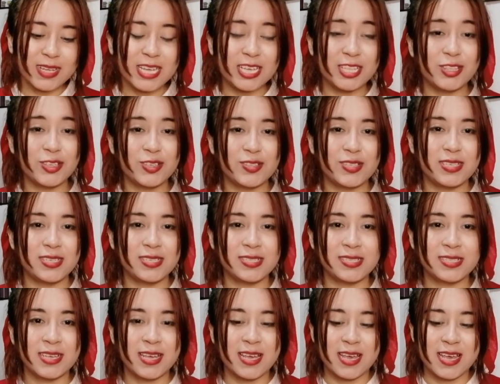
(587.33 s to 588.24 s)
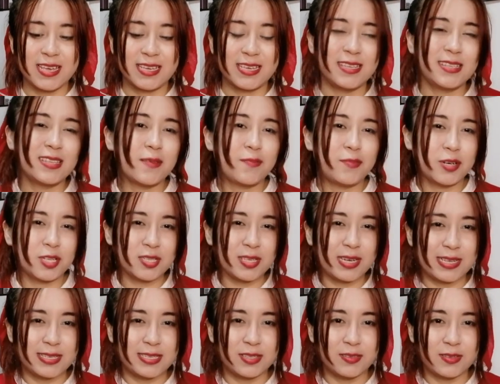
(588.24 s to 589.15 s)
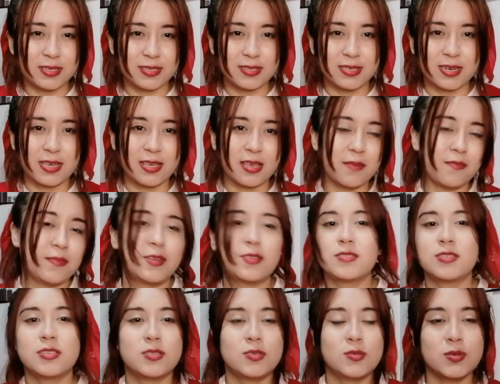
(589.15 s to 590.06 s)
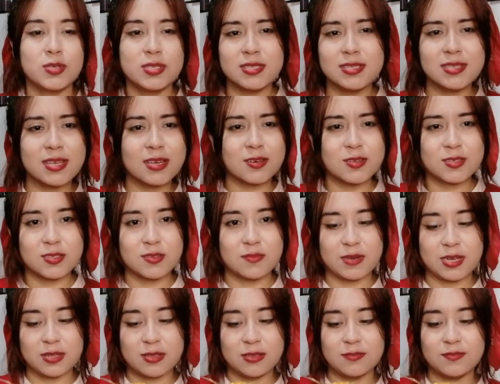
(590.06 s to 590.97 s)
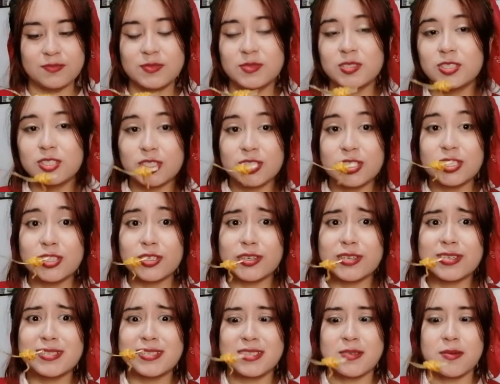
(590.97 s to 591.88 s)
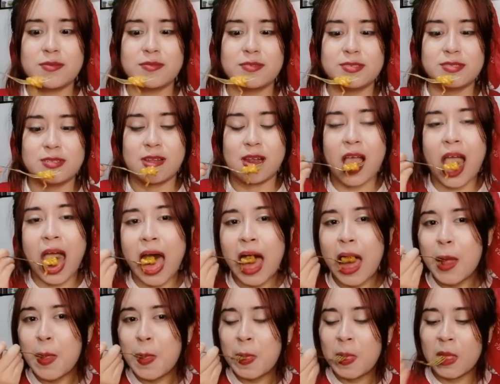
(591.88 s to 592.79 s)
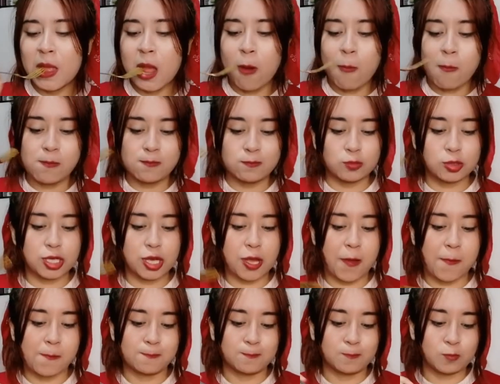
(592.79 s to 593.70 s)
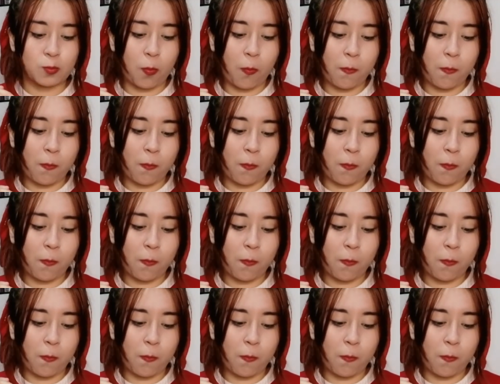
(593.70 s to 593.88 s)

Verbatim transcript: Entonces, quizá por eso la siento extraña, pero si tú estás acostumbrado, yo siento que sí te va a gustar. Porque